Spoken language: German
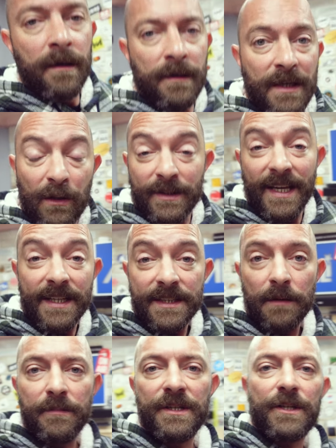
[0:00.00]
Ja, und
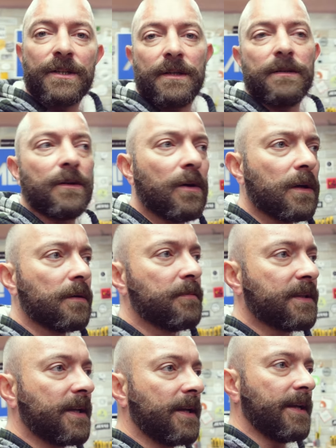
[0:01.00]
gestern bin ich dann doch
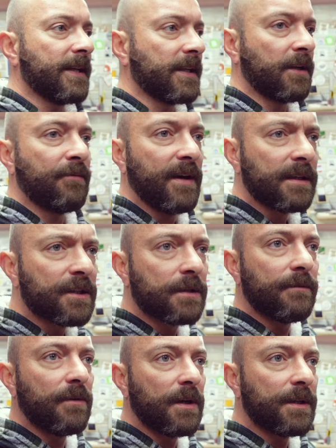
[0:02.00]
mit der Elektrik fertig
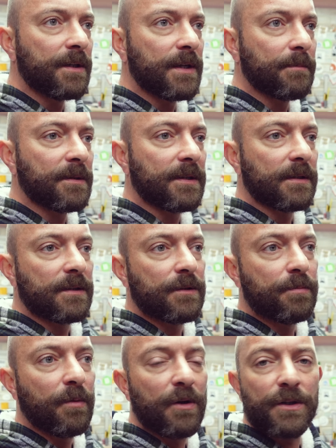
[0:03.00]
geworden. Ich habe gedacht,
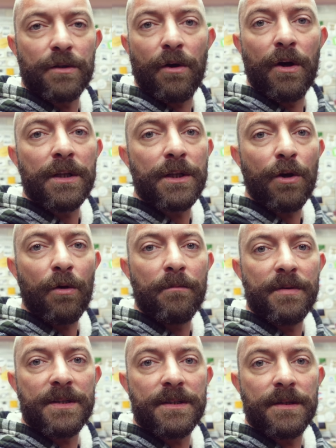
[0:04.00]
ich bräuchte heute noch ein
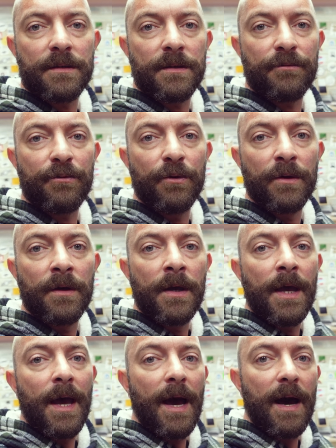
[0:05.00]
bisschen dafür,
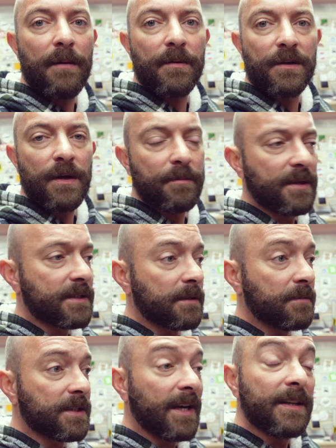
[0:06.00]
aber ich habe
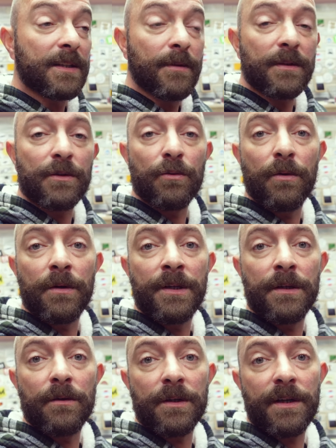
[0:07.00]
gestern bis 21 Uhr
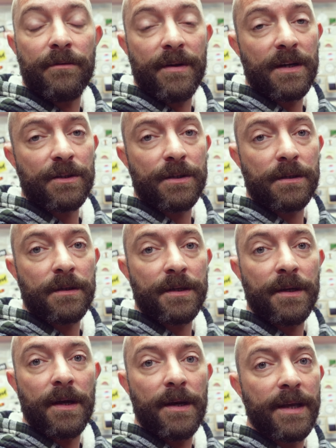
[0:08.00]
hier noch in der Werkstatt an
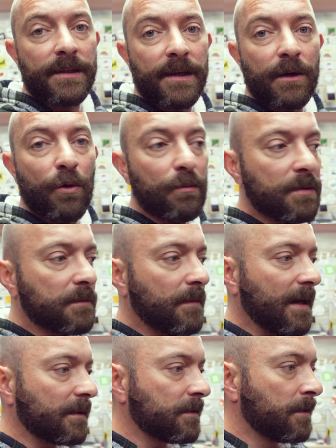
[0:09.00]
der Elektrik
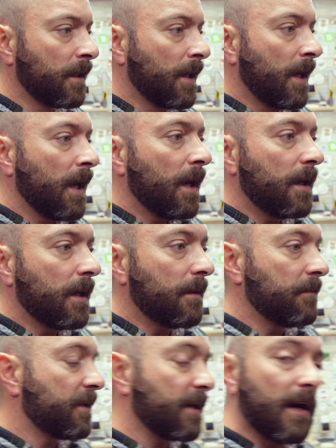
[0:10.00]
rumgemacht.
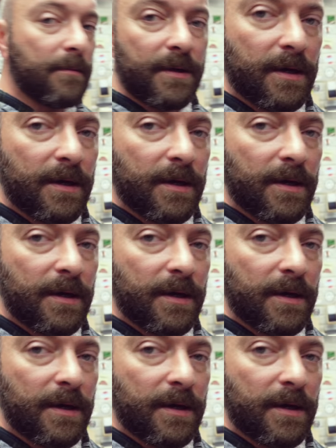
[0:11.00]
Ähm, ich habe